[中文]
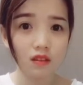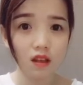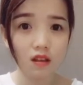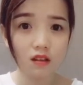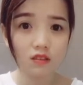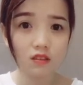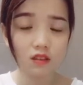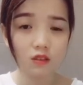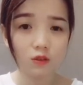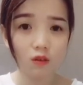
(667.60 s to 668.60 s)
当然是
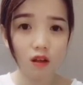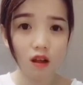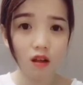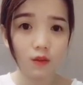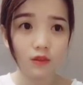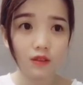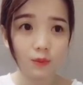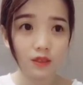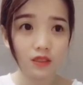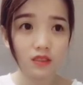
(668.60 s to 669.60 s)
你重要。不
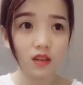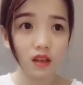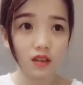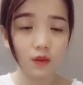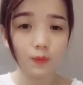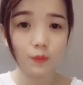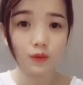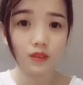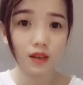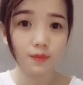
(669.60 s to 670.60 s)
管你跟迪奥、
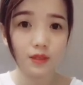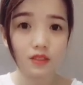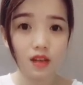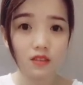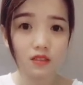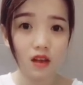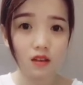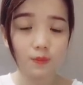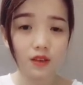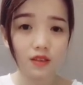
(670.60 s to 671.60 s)
GUCCI、爱马仕还是阿
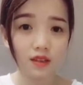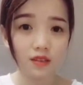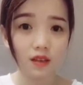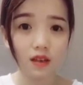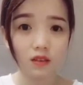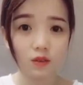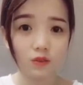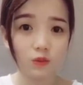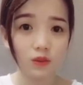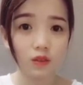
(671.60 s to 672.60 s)
玛尼、香奈儿、杨
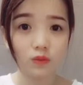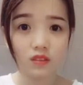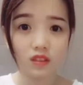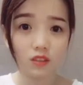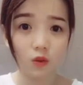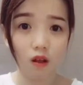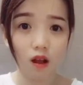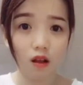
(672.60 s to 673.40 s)
树林，都是你重要。